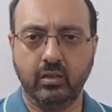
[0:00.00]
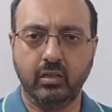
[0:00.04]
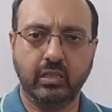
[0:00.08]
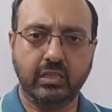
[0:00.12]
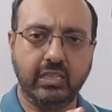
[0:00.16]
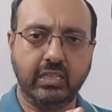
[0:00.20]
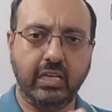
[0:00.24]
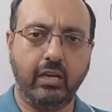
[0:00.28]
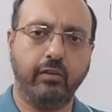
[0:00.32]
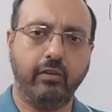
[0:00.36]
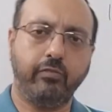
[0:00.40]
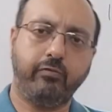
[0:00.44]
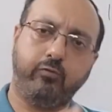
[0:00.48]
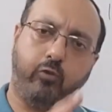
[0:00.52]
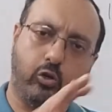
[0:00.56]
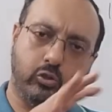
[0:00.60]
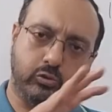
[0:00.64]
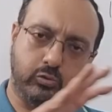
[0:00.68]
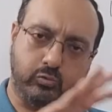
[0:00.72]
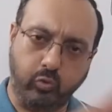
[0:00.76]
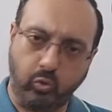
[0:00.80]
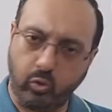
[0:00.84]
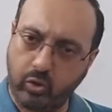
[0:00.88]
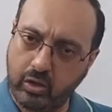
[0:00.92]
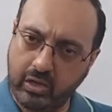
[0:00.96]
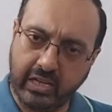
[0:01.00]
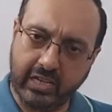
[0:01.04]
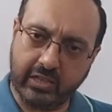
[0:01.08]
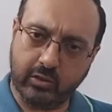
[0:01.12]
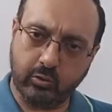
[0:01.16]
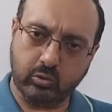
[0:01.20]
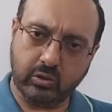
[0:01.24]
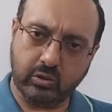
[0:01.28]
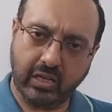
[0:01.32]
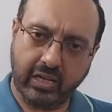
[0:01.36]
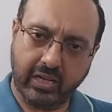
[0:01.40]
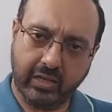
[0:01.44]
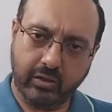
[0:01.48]
ये फॉस्फोरिलेट
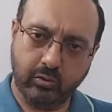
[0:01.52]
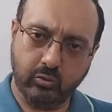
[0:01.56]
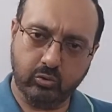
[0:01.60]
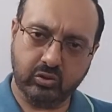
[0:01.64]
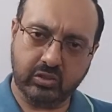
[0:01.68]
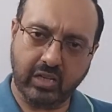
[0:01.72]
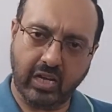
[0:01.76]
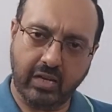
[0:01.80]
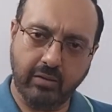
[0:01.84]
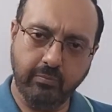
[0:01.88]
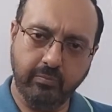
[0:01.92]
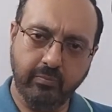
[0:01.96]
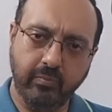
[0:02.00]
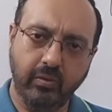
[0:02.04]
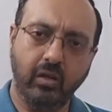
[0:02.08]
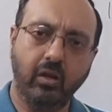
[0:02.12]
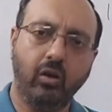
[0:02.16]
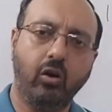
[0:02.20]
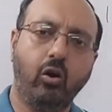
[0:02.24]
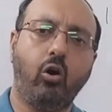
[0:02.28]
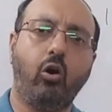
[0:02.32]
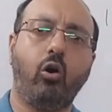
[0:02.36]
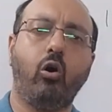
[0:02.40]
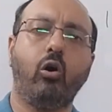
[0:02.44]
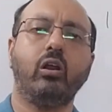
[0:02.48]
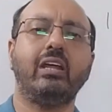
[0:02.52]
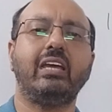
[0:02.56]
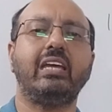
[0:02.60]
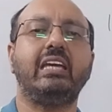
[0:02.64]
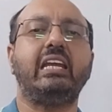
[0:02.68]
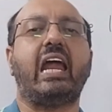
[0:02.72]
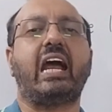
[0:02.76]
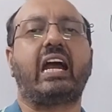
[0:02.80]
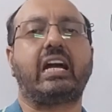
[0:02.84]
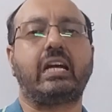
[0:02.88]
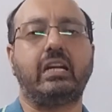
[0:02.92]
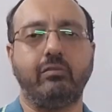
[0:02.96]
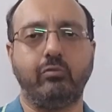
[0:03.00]
होता है उस टाइम और
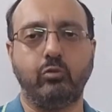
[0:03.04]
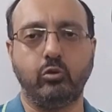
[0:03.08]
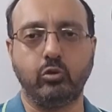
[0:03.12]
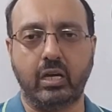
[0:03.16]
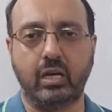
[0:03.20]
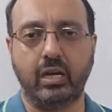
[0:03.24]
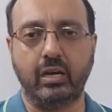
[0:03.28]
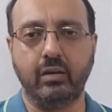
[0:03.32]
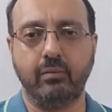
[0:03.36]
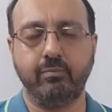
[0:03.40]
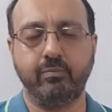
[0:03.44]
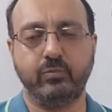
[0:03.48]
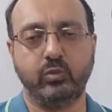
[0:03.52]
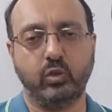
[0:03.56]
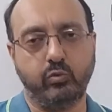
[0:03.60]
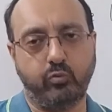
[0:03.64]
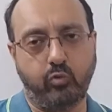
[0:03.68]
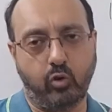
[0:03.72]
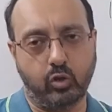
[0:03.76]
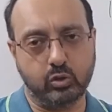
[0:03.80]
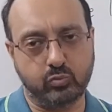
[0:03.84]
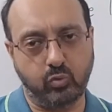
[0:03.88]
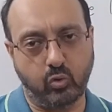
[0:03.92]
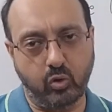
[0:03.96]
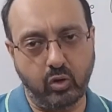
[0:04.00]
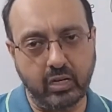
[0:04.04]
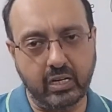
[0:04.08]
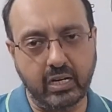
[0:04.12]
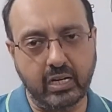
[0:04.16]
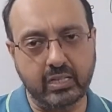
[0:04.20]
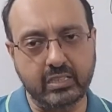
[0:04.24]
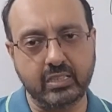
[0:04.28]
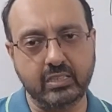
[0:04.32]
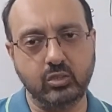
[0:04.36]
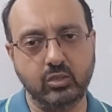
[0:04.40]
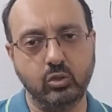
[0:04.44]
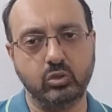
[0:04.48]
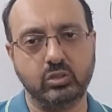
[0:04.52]
इनएक्टिव होता है तो
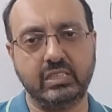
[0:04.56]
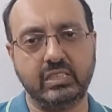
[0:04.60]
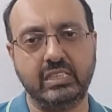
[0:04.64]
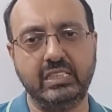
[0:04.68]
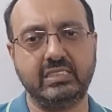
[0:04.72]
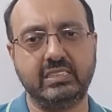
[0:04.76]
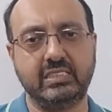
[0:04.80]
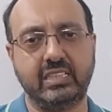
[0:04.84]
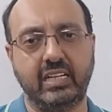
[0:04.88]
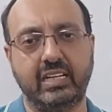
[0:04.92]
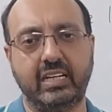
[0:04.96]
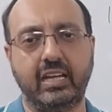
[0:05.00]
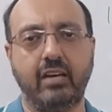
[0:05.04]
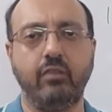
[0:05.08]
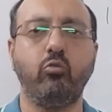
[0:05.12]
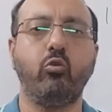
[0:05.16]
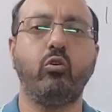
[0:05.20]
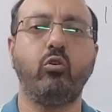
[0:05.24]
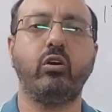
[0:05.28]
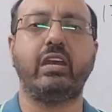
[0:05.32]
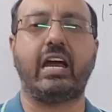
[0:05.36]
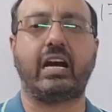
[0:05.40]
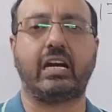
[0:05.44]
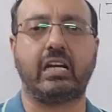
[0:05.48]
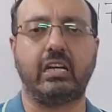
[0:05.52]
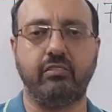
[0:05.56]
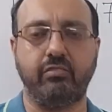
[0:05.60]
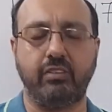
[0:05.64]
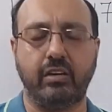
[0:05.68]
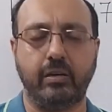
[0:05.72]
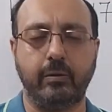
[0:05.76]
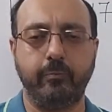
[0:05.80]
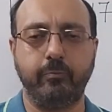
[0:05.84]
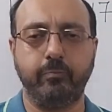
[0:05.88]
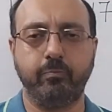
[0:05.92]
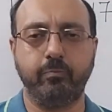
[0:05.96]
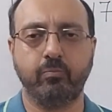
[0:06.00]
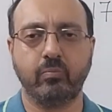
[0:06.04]
फॉस्फोरिलेटेड जो इसकी स्टेट है वो इनएक्टिव है
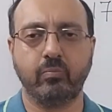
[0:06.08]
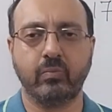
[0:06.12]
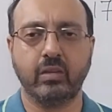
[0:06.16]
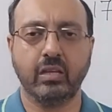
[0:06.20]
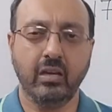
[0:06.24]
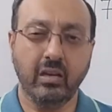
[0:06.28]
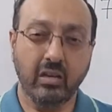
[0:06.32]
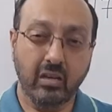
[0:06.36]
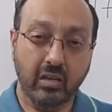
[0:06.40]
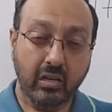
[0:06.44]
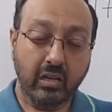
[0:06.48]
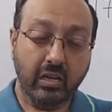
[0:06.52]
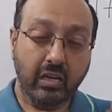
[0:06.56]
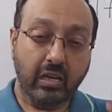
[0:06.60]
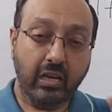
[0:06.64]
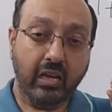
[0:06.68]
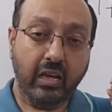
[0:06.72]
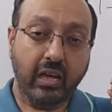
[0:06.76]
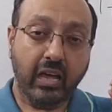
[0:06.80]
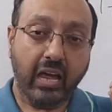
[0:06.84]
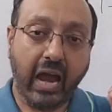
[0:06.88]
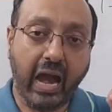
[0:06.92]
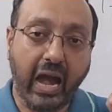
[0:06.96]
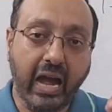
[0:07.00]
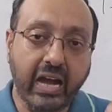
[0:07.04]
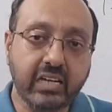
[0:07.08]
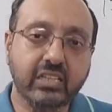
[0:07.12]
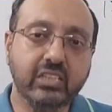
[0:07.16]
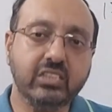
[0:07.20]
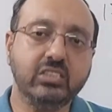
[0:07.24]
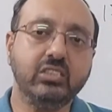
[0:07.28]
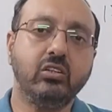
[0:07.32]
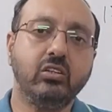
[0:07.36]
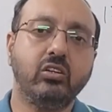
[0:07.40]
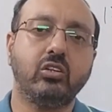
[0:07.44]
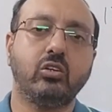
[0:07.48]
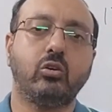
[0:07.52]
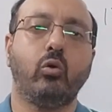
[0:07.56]

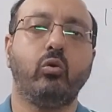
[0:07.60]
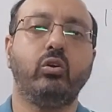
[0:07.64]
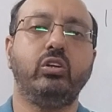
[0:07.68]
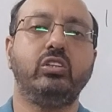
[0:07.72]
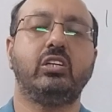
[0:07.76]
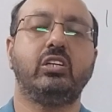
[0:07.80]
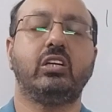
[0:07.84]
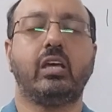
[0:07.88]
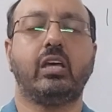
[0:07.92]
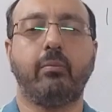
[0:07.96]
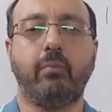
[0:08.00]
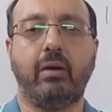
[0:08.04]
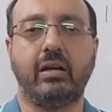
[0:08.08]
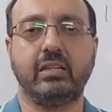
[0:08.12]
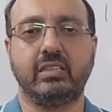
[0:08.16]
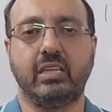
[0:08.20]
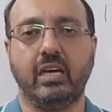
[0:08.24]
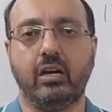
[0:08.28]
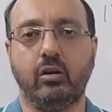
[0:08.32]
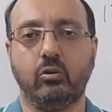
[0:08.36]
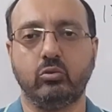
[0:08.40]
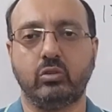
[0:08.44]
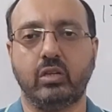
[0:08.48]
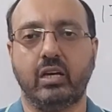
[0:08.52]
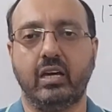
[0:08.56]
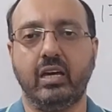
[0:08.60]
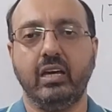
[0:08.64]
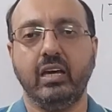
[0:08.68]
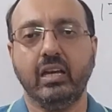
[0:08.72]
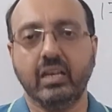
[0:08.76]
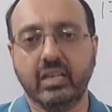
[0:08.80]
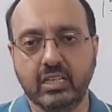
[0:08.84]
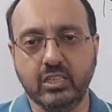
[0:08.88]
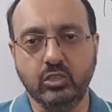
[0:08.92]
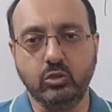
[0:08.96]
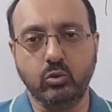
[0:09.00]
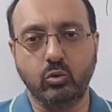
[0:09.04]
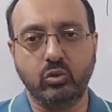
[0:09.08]
एंटीजन रिकॉग्निशन के बाद क्या होता है
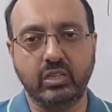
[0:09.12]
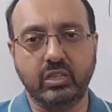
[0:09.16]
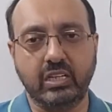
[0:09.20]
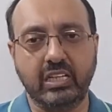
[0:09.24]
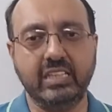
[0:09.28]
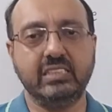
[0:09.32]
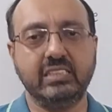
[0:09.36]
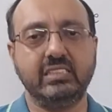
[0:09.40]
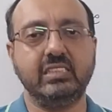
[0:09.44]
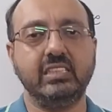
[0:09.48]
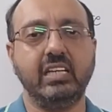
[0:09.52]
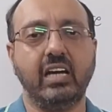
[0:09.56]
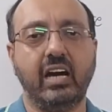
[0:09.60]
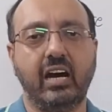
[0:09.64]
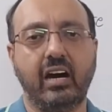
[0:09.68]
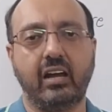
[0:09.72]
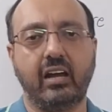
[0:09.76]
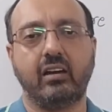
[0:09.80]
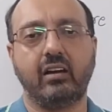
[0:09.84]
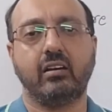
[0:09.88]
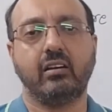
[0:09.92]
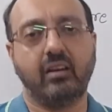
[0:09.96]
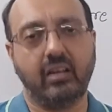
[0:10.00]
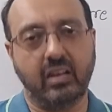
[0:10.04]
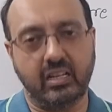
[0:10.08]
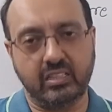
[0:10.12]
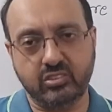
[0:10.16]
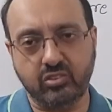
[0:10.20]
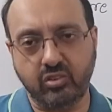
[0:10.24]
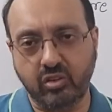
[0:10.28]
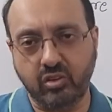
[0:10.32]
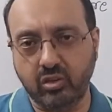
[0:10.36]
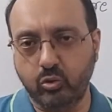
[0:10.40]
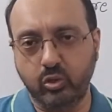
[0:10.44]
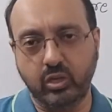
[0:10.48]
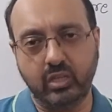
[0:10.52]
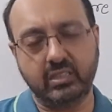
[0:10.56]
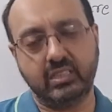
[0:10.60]
कि जो टीसीआर क्लस्टरिंग
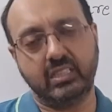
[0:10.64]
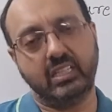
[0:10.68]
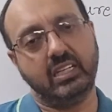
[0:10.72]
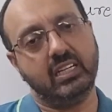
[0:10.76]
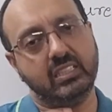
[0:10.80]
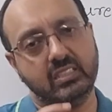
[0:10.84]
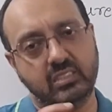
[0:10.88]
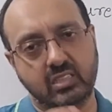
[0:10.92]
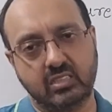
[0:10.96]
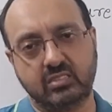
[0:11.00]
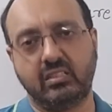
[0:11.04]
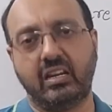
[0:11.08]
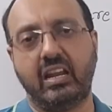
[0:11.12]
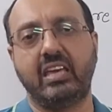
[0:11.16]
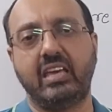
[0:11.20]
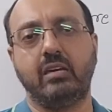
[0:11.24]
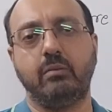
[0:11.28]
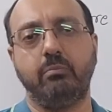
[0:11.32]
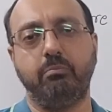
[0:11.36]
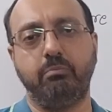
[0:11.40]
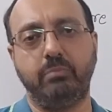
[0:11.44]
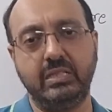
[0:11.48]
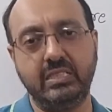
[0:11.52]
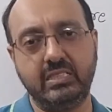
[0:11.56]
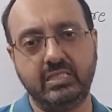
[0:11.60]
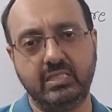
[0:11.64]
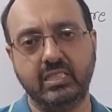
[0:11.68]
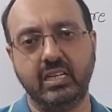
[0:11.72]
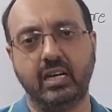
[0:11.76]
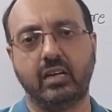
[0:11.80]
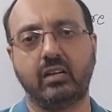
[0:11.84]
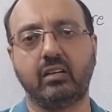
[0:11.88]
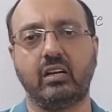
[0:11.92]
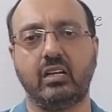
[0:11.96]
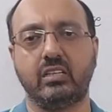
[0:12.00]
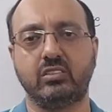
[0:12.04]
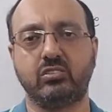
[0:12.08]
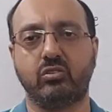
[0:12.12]
हो जाती है जस्ट लाइक बीसीआर
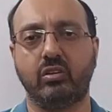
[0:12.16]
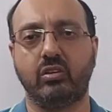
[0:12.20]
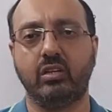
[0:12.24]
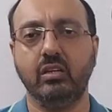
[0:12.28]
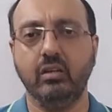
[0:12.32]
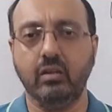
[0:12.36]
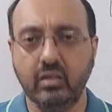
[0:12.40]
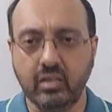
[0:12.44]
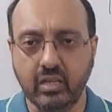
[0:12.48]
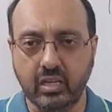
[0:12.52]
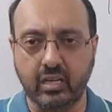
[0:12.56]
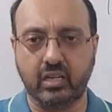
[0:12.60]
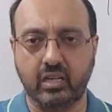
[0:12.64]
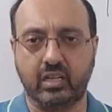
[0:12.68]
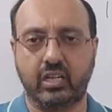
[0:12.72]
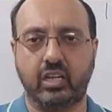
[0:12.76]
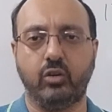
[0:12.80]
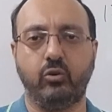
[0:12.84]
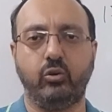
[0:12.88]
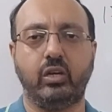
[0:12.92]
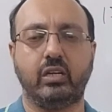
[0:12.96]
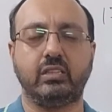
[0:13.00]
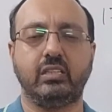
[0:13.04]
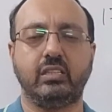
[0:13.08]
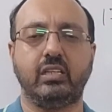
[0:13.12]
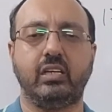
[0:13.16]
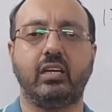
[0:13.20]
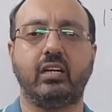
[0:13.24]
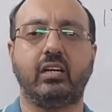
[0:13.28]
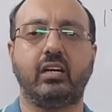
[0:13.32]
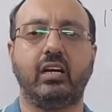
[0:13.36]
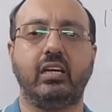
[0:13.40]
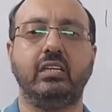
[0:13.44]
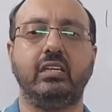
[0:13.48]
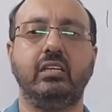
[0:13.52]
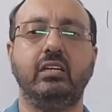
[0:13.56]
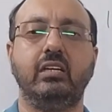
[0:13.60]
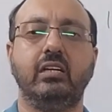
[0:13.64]
क्लस्टरिंग इकट्ठे हो जाते हैं
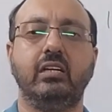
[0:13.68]
कई